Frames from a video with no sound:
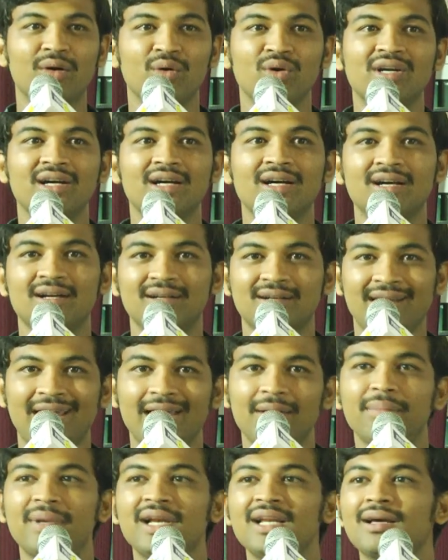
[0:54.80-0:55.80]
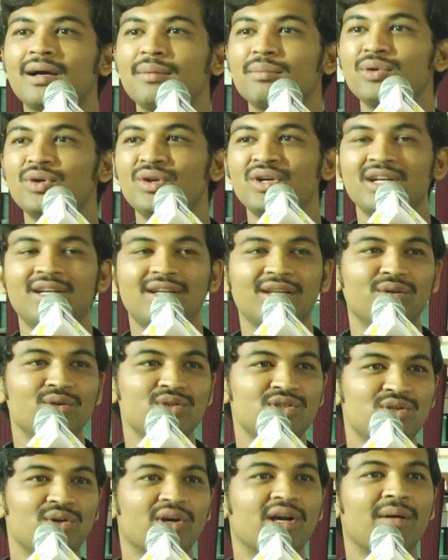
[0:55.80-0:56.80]
ఒక ట్రైబల్ కమ్యూనిటీ
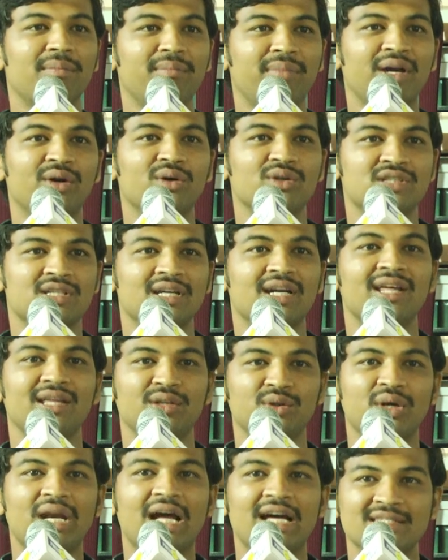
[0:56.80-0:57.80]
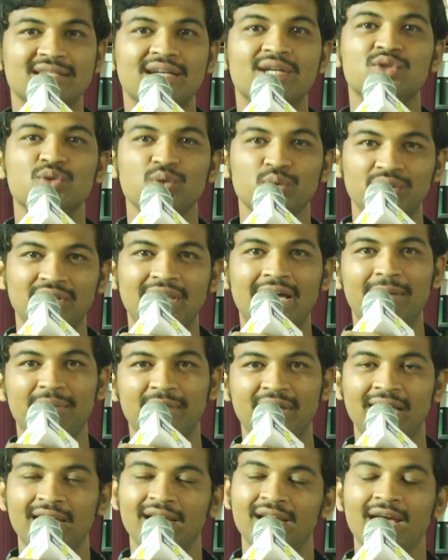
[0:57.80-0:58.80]
నుంచి ఒక అబ్బాయి వచ్చాడు ఏదో రాశాడు
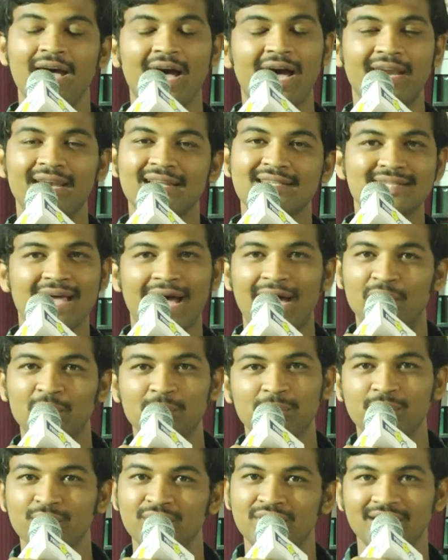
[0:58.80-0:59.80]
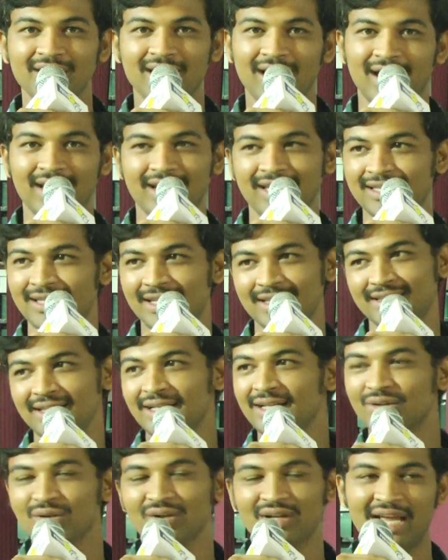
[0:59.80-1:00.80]
చూద్దాంలే అన్న సానుభూతి అనేది అయితే
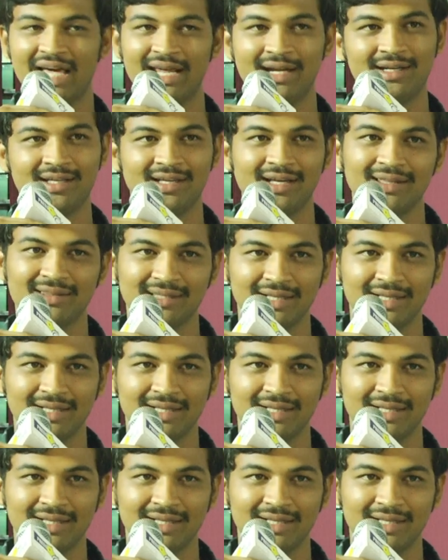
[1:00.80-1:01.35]
నాకు క్లారిటీగా